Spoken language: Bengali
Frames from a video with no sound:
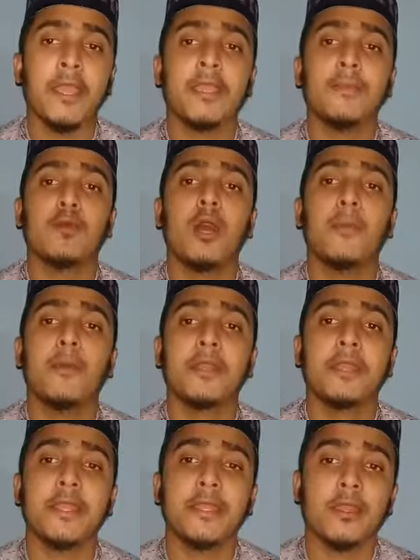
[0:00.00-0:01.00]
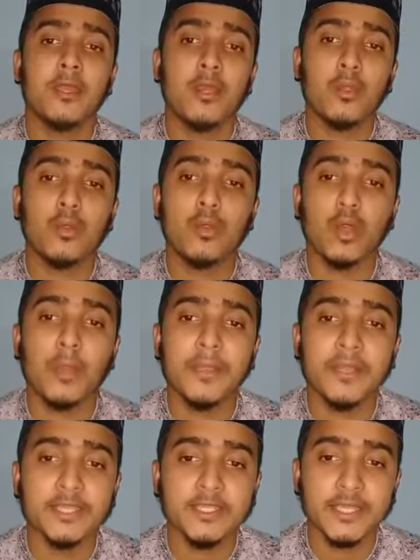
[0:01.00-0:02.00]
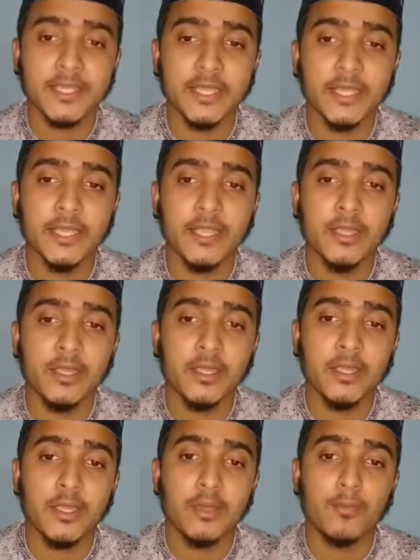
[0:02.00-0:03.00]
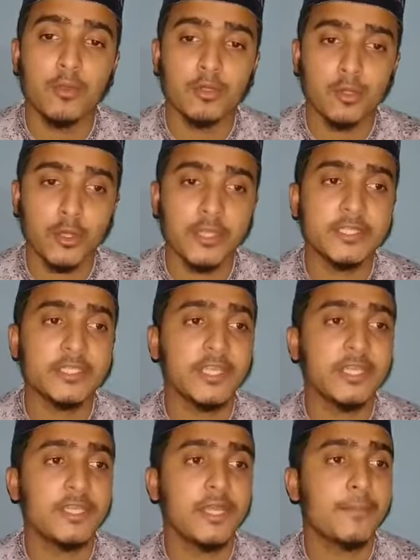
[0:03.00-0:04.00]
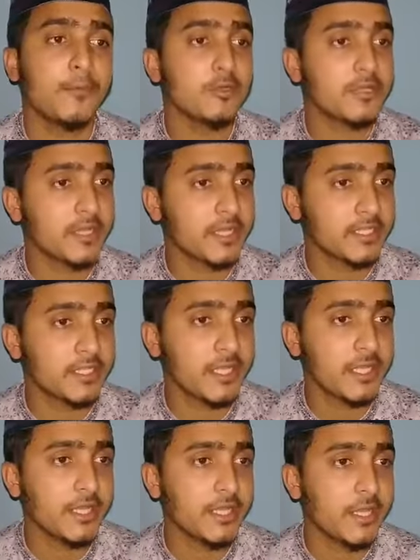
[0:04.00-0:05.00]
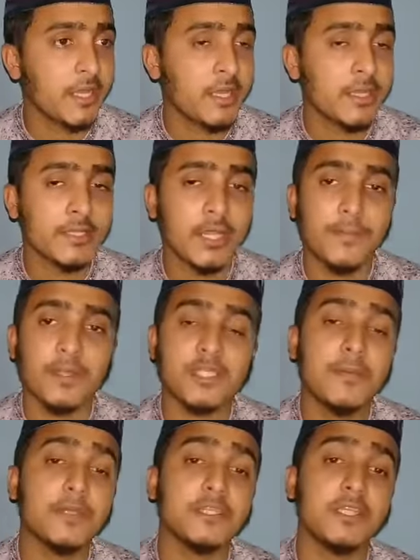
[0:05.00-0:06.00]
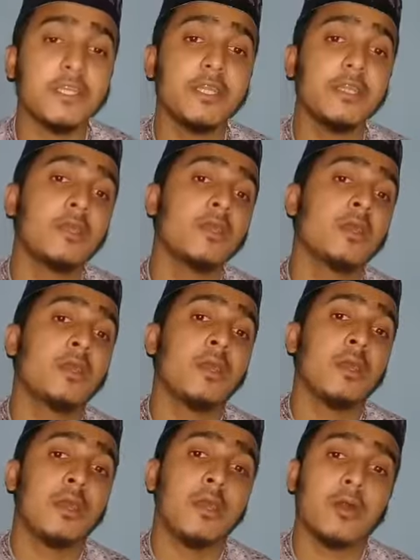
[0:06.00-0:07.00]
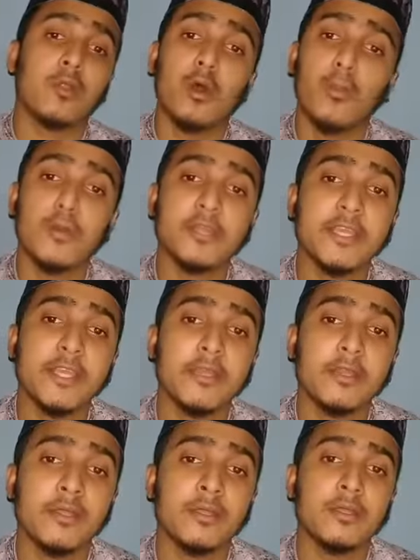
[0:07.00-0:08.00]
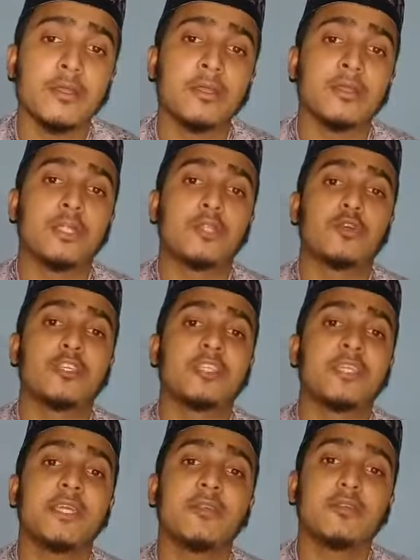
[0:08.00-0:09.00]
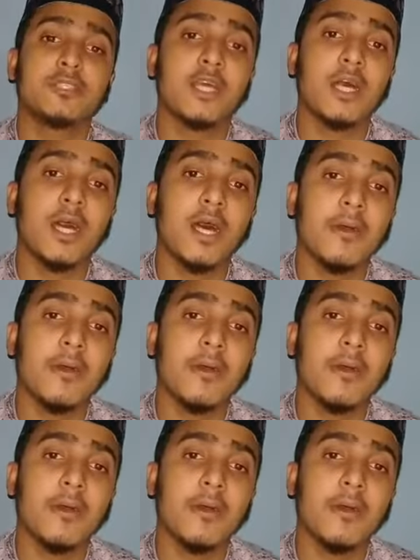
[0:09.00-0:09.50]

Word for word: এই মহামারী করোনা ভাইরাস থেকে মুক্ত রেখেছেন নিরাপদ রেখেছেন তার পাশাপাশি রহমতের দশটি রোজা